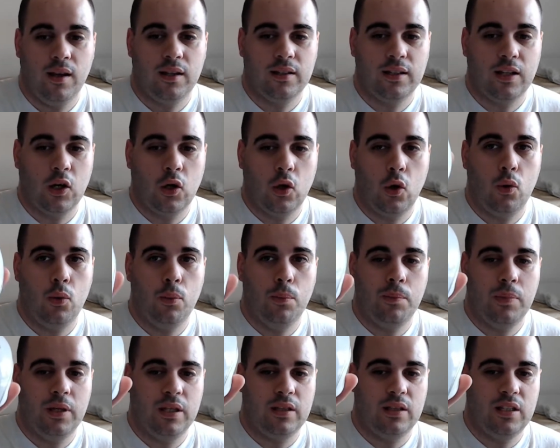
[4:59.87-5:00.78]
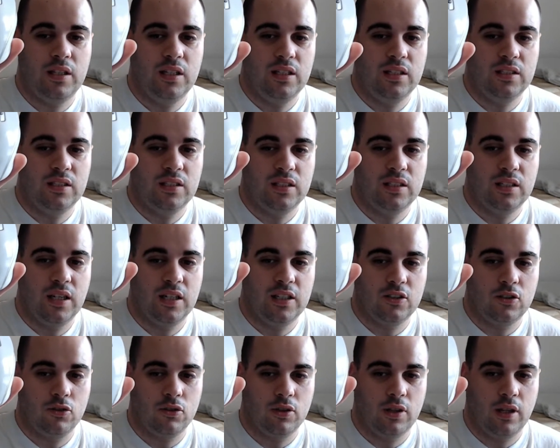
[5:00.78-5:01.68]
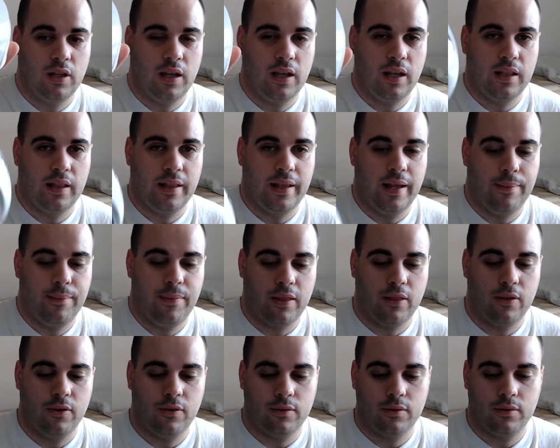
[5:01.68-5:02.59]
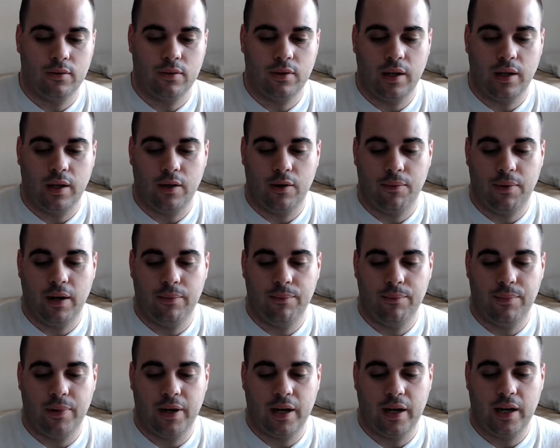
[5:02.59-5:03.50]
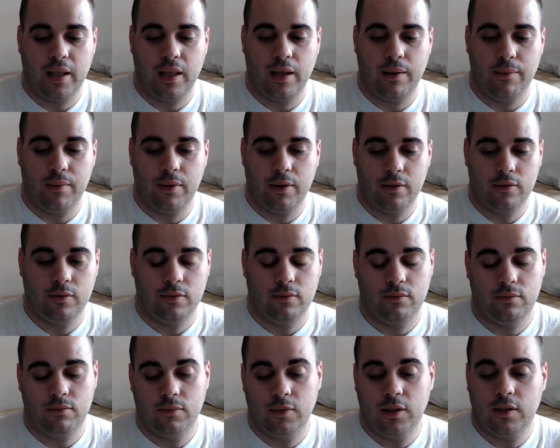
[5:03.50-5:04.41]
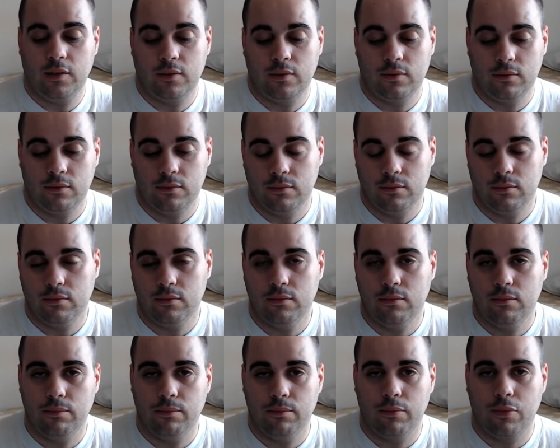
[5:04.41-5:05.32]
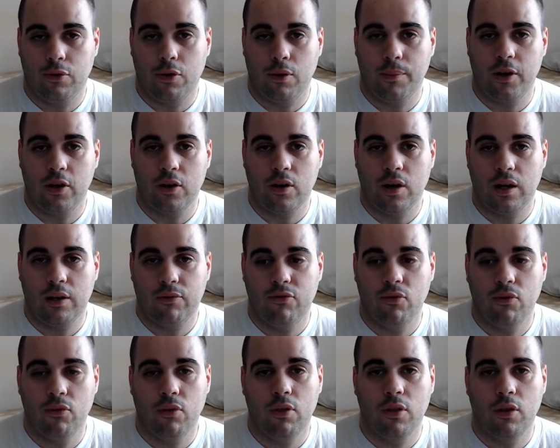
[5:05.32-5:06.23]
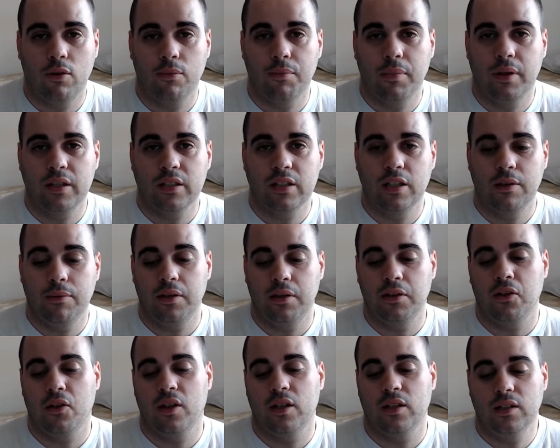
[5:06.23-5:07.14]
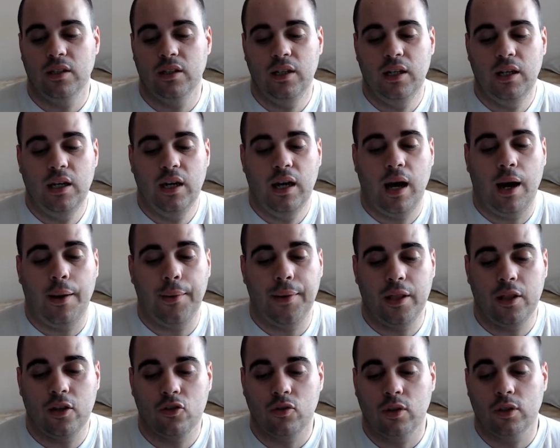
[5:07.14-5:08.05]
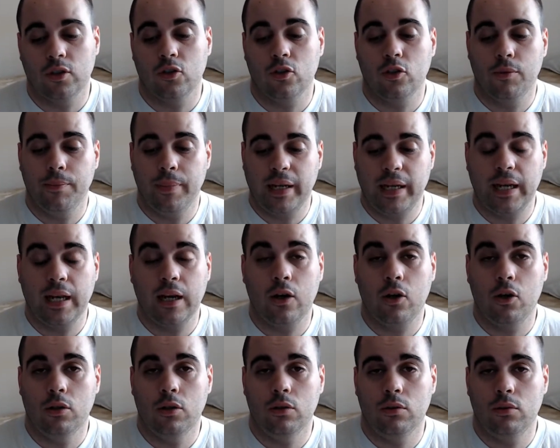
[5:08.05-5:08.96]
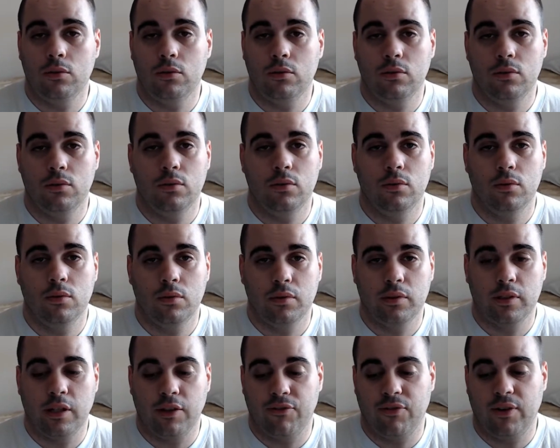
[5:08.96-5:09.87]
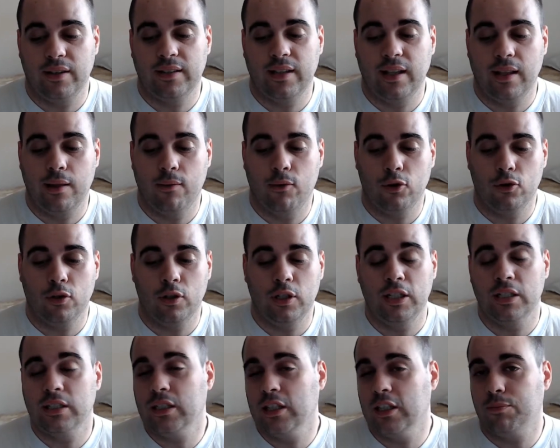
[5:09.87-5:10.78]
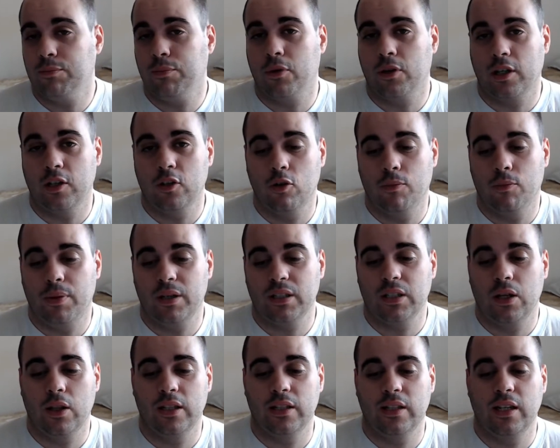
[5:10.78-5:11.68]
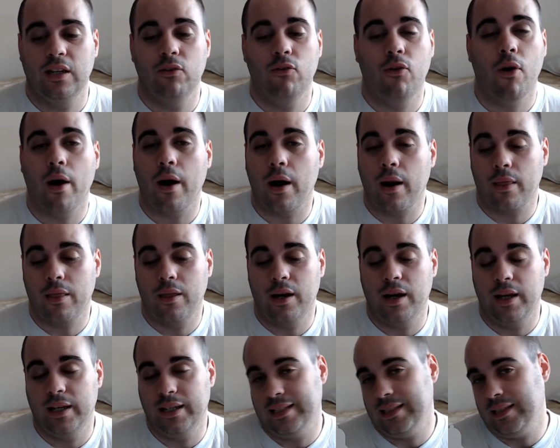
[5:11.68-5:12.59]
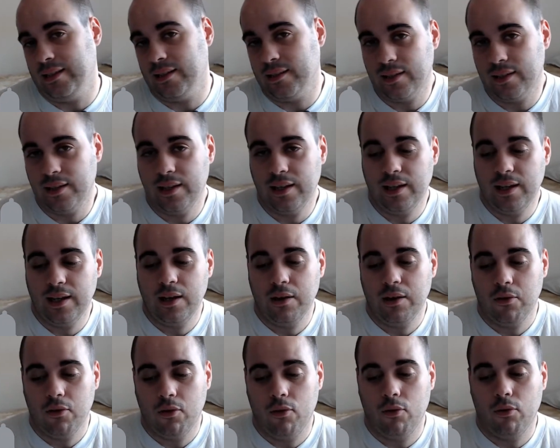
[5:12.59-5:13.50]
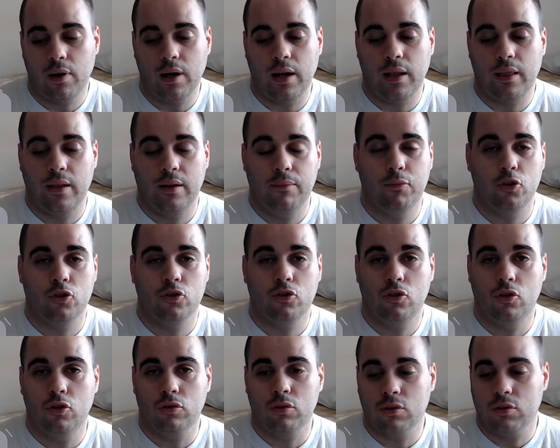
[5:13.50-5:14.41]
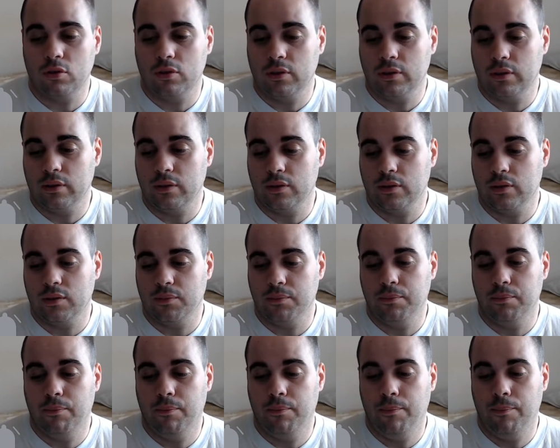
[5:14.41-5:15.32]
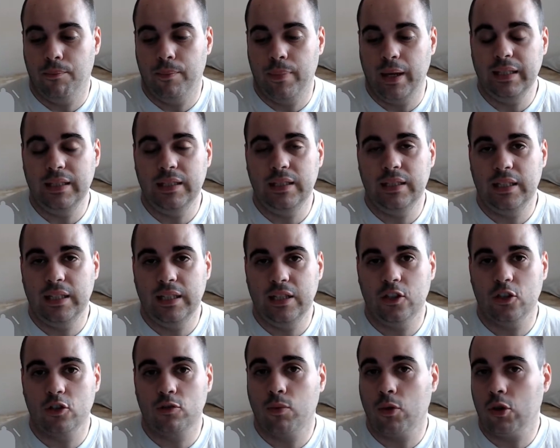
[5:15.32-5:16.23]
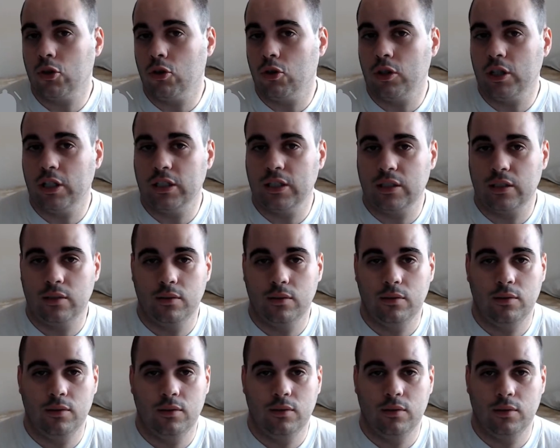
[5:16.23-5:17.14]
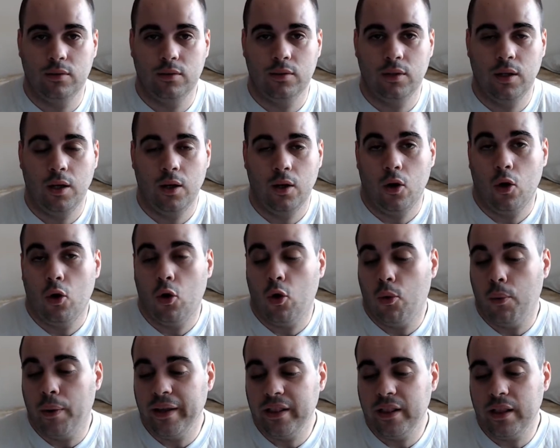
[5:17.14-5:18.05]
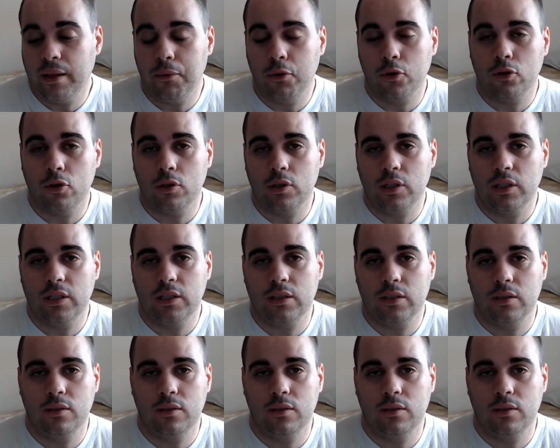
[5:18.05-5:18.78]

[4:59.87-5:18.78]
Tengo un Big Teams de estos de, Amazon que no valen para nada, pero bueno, por lo menos la función me sirve. Entonces, a veces cuando yo me quejo de falta de botones es porque yo he pasado de tener un Razer a este. Un Razer pues con 22 mm, botones o 20 botones